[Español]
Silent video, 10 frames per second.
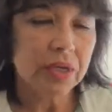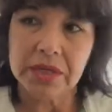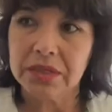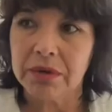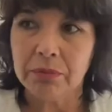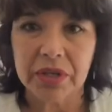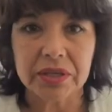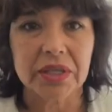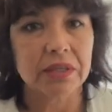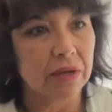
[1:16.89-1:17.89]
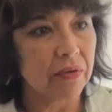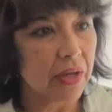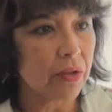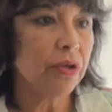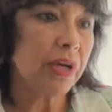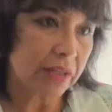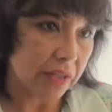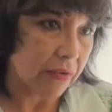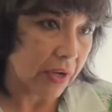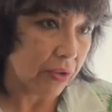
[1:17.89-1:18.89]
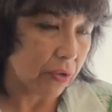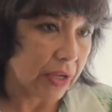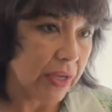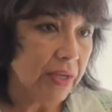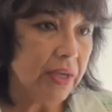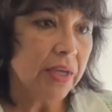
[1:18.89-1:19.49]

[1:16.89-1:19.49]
que siempre es el trabajador, la trabajadora?